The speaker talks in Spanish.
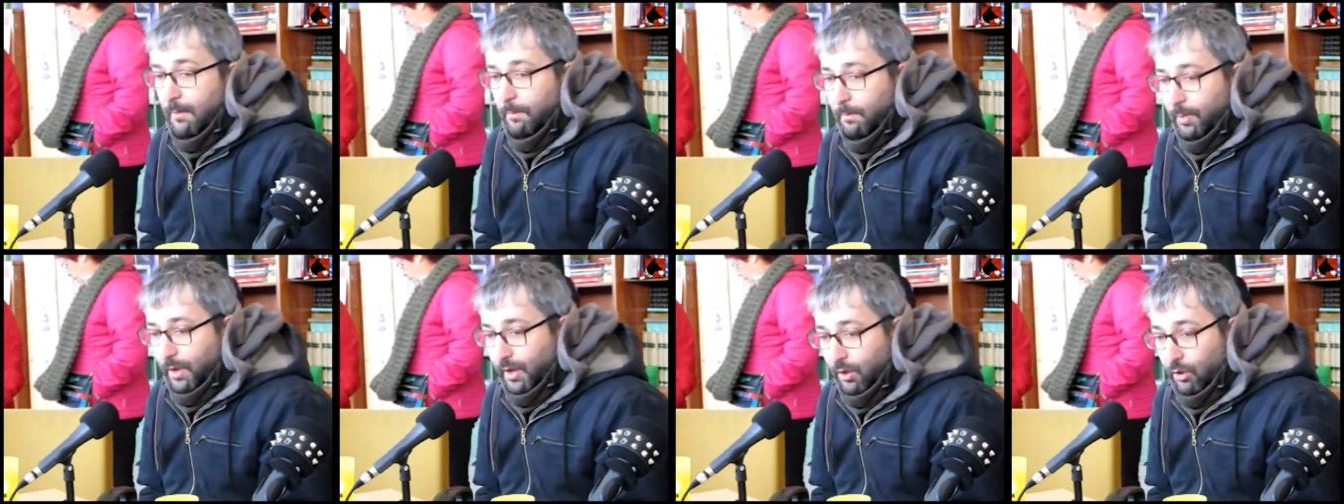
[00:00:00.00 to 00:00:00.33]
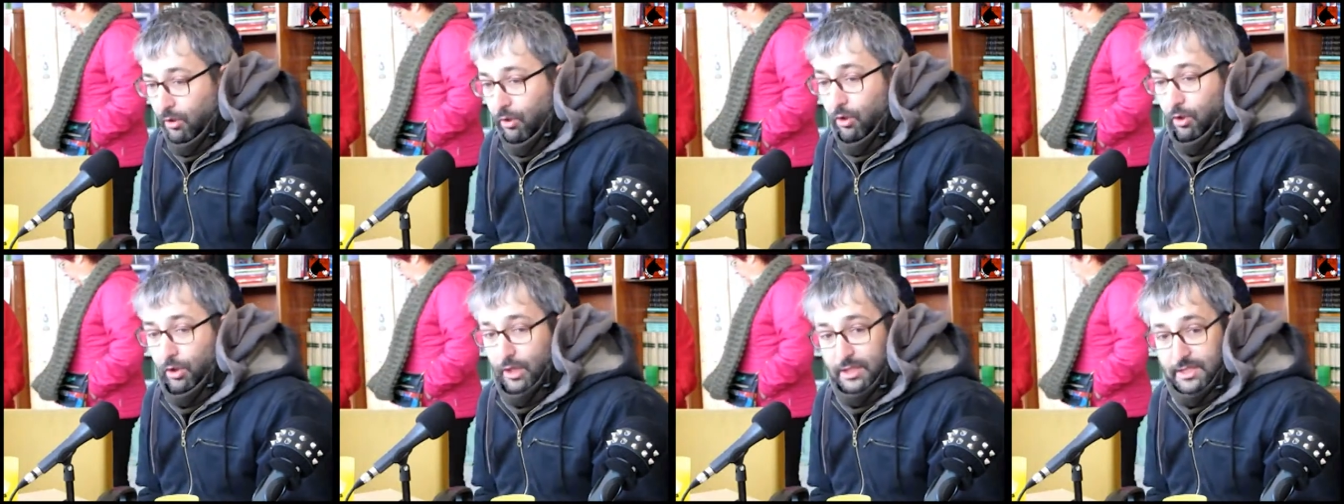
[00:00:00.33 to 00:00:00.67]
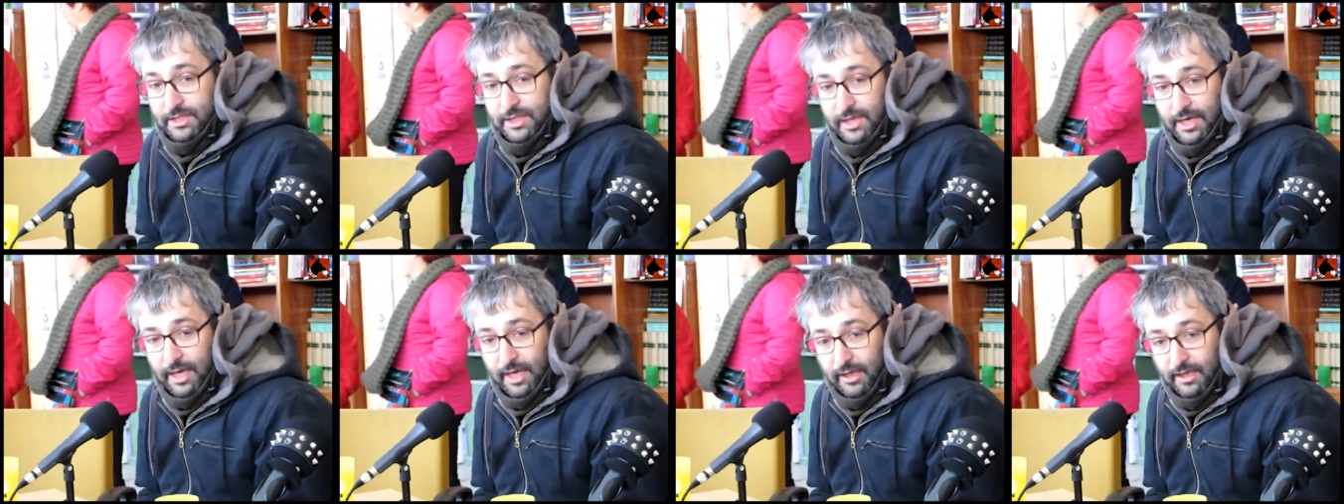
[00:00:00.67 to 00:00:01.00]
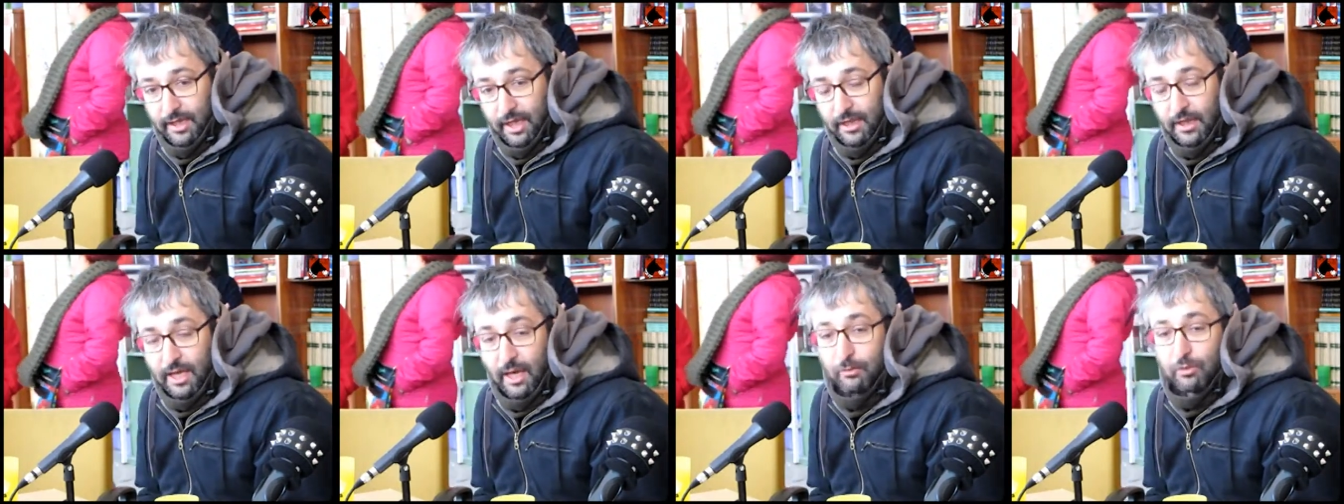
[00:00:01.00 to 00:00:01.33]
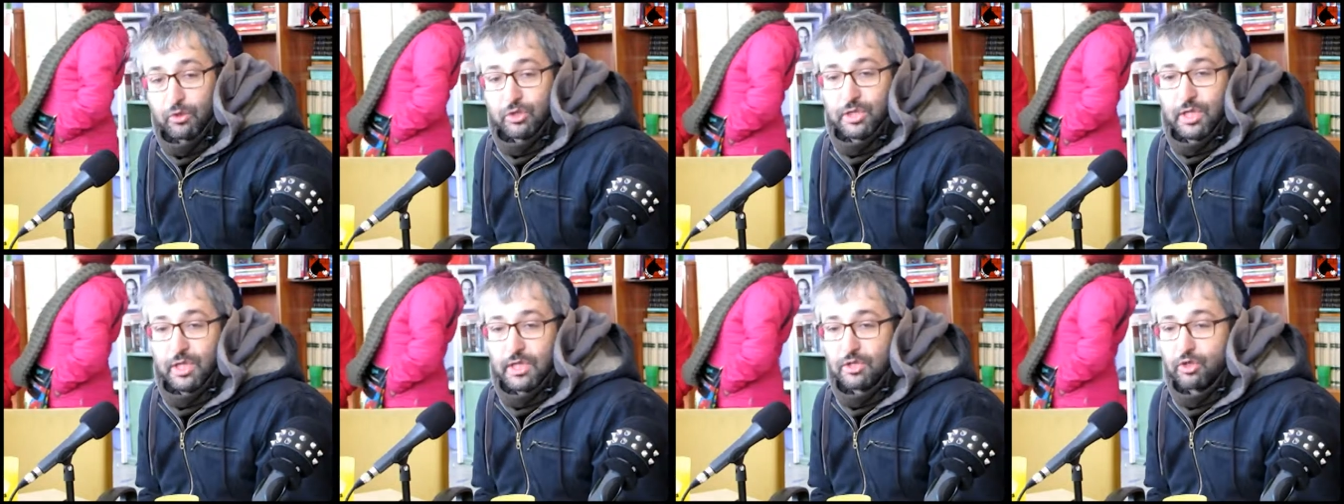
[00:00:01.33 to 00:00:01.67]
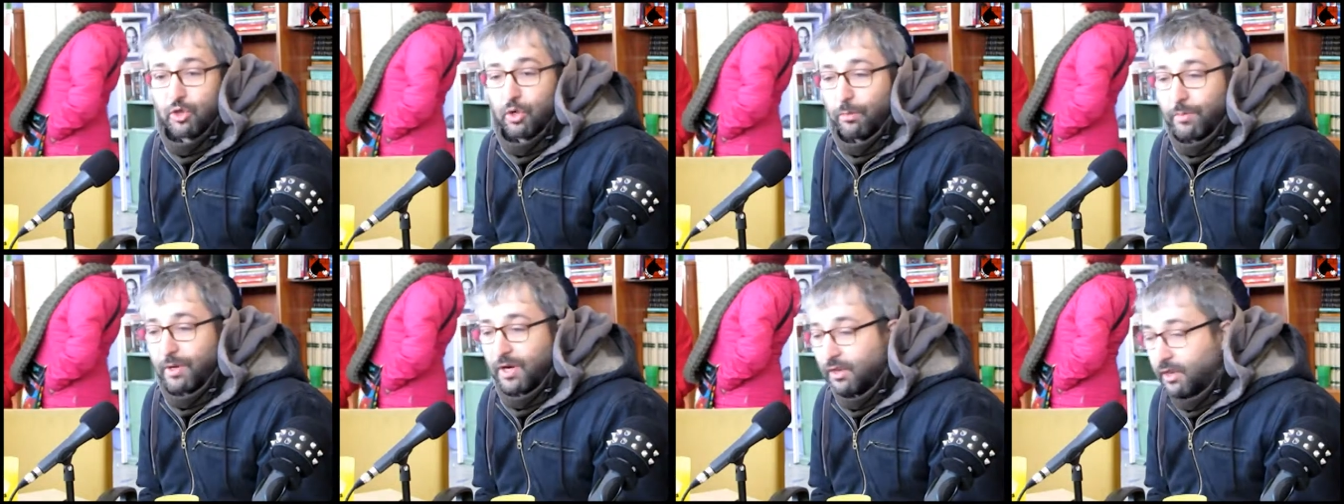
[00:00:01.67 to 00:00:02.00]
pero lo que sí que intentamos es
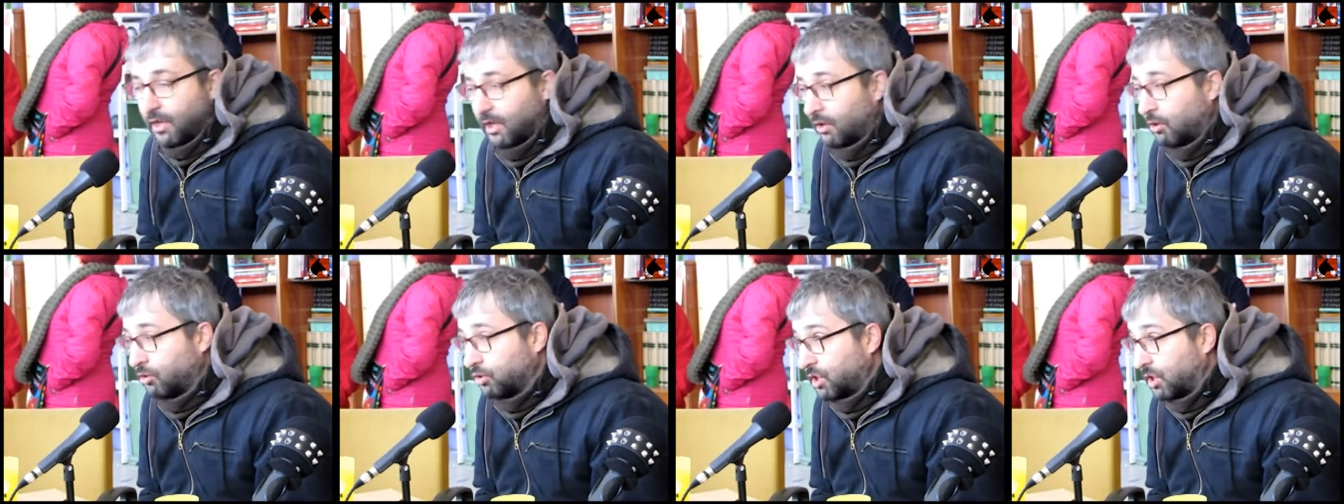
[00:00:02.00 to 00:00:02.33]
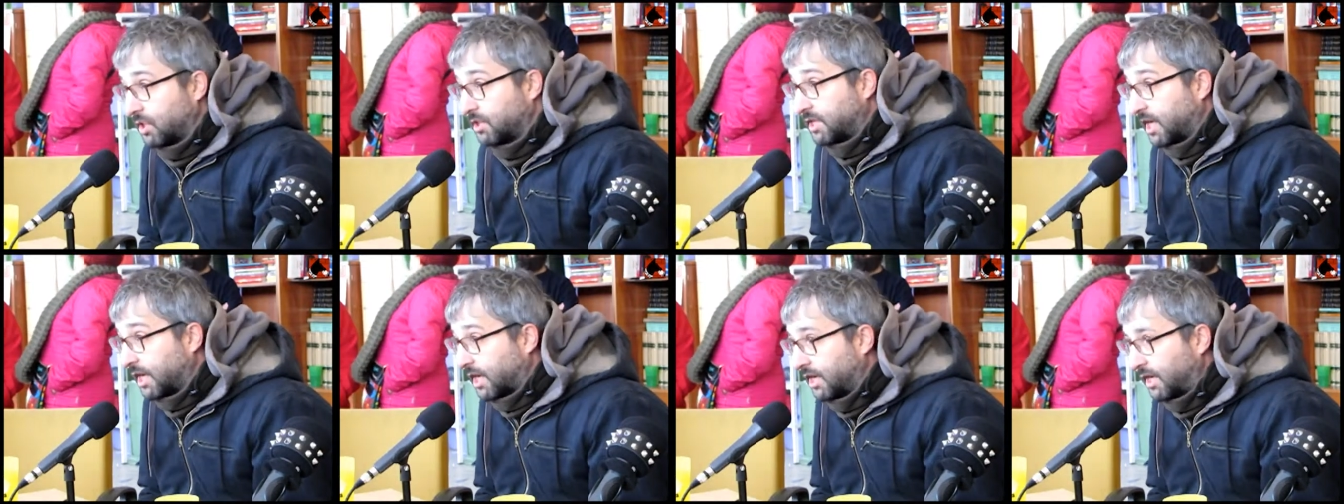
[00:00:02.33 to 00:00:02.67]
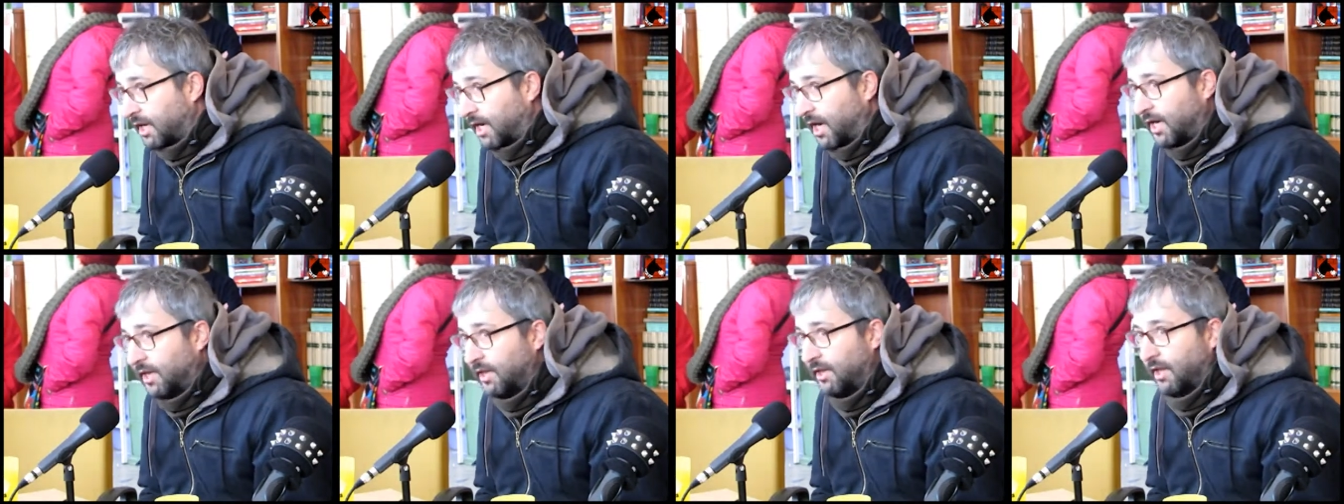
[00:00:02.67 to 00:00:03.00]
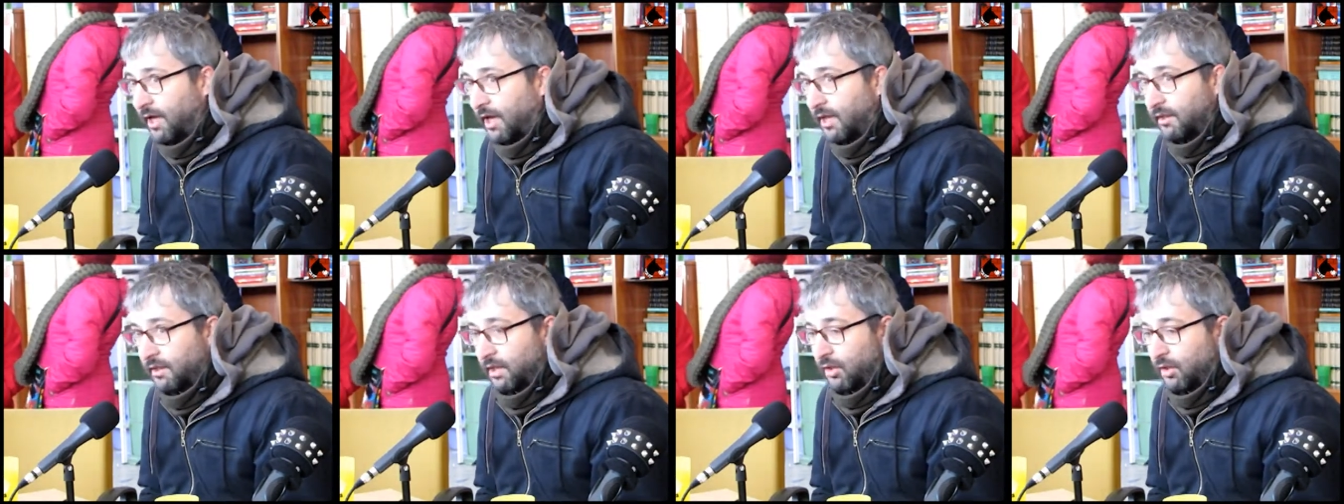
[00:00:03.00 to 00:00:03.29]
no perdernos en esa generalidad